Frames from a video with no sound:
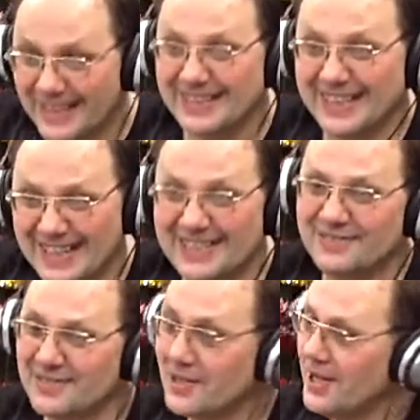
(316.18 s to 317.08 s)
Да, да, и
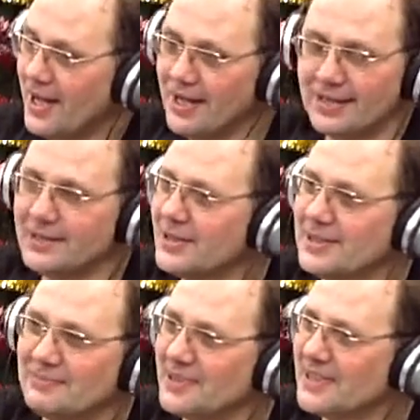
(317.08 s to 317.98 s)
все. Но
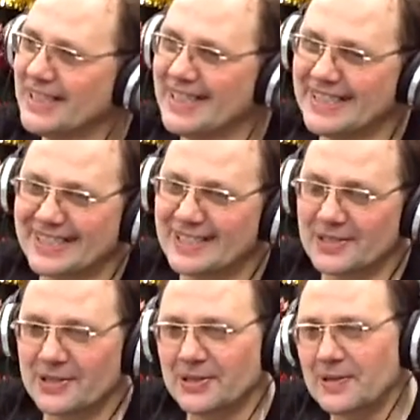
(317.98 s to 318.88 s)
это было, конечно... Как
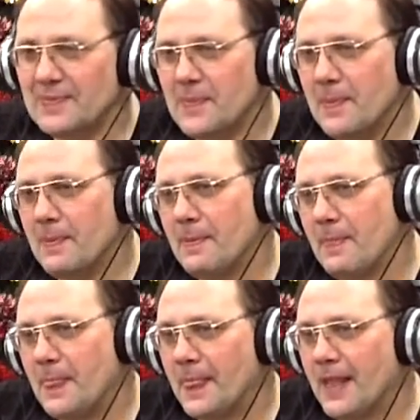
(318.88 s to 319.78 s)
хорошо работать в паре паре
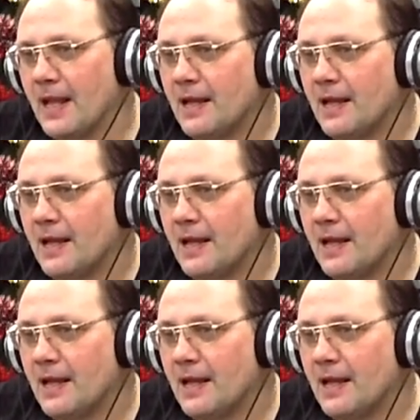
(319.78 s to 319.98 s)
все-таки,